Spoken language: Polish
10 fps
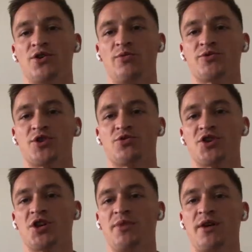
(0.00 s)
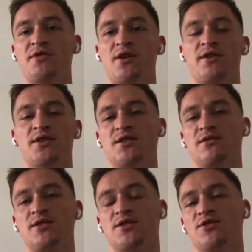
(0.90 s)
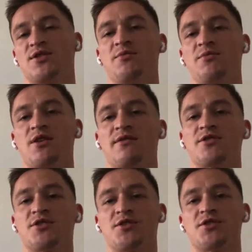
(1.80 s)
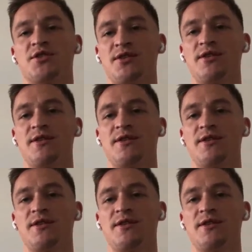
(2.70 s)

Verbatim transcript: dobrze, czuję się pewnie, więc, więc to jest dla mnie najważniejsze.